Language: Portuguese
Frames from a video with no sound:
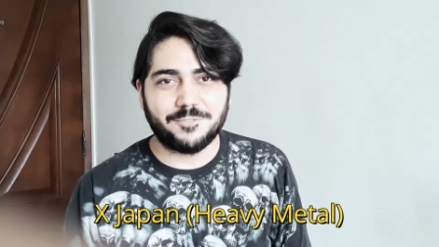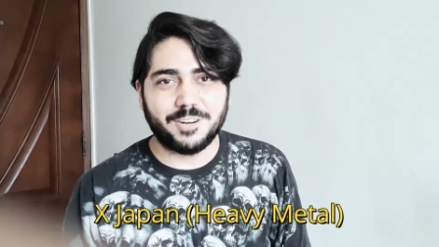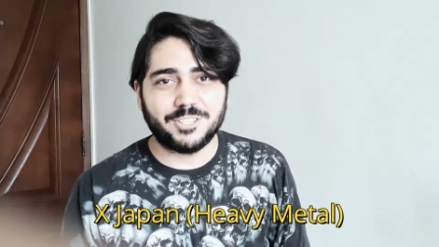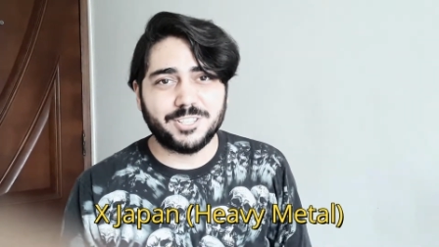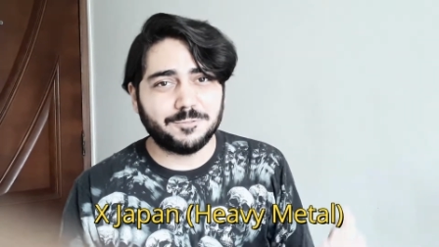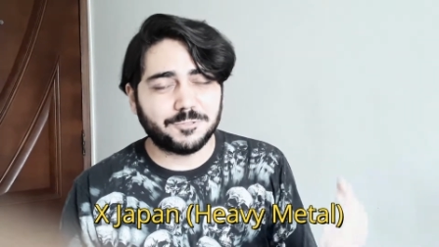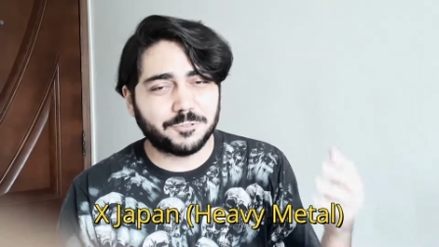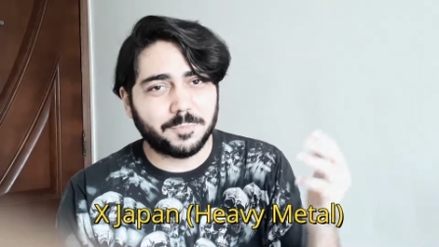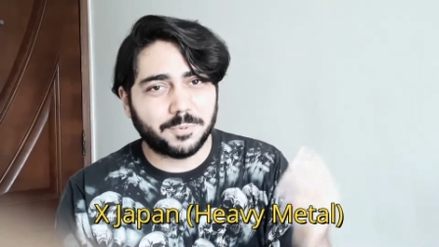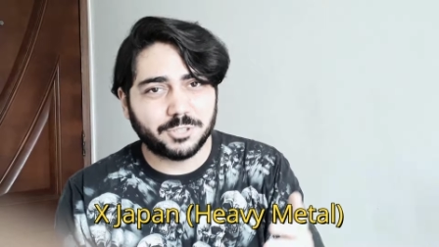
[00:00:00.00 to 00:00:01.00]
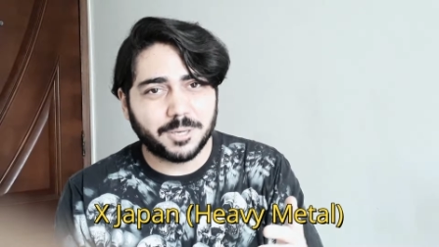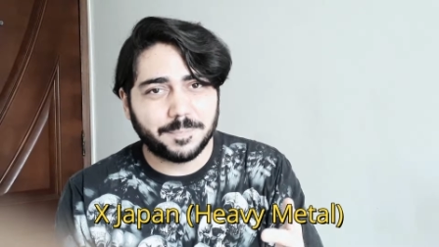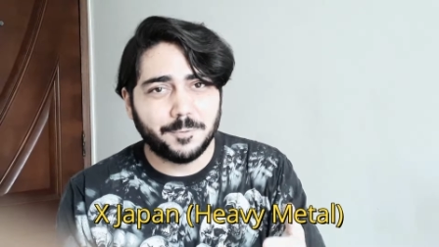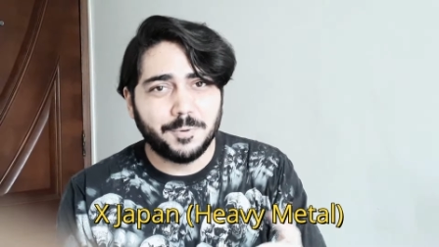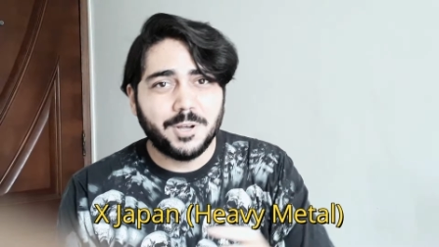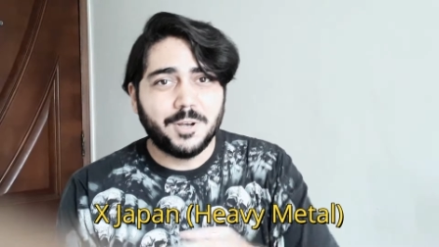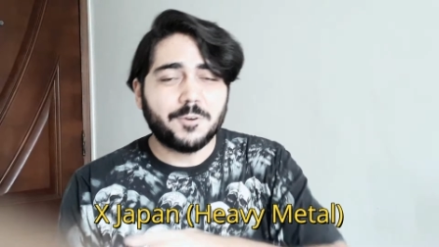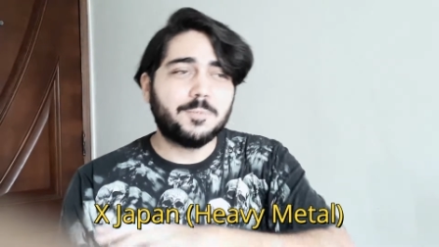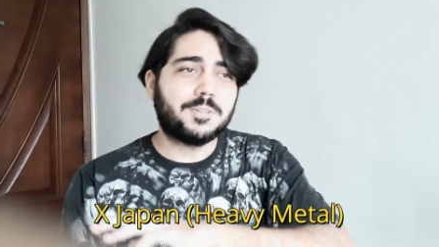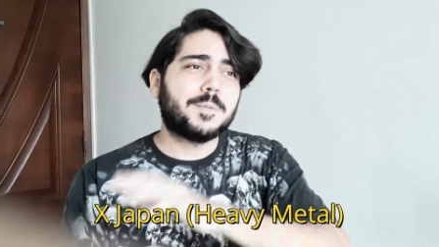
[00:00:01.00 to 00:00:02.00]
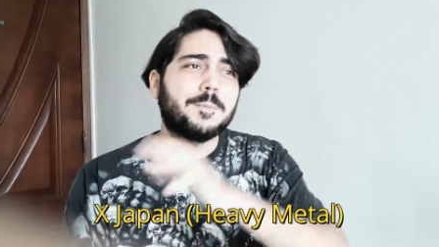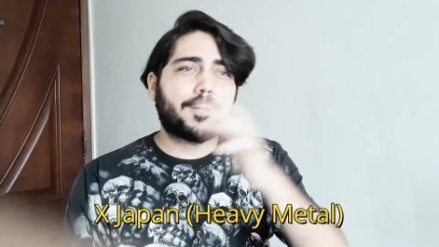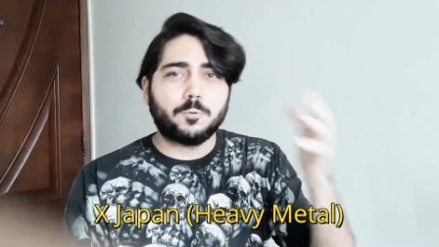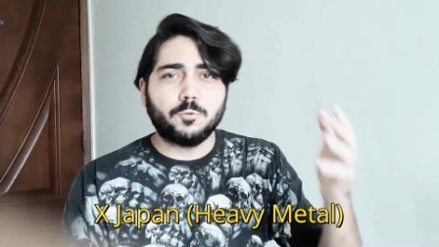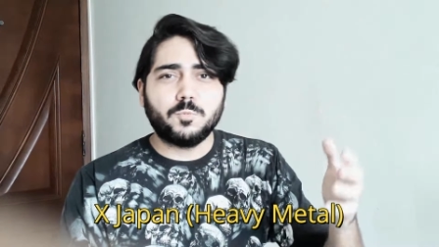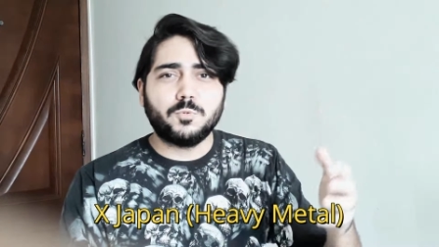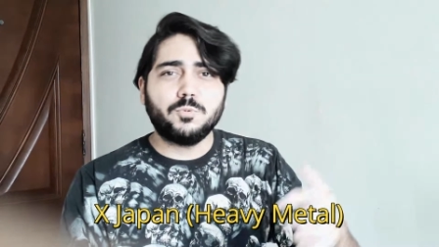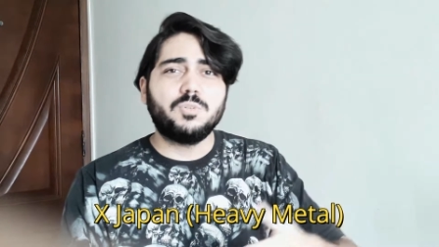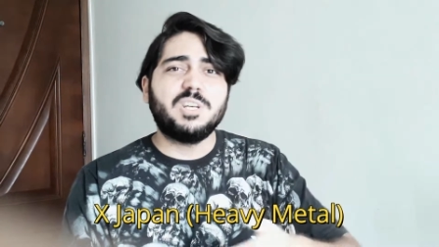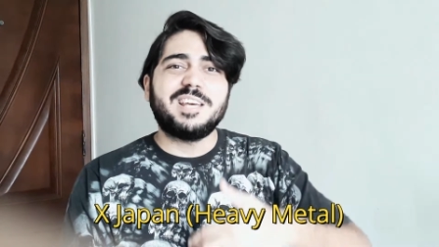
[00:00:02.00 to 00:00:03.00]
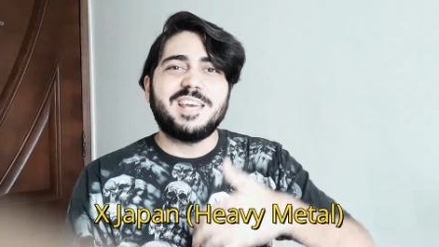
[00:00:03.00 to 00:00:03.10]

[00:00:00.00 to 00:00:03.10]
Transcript: frente não só para o Japão, como também para todo mundo.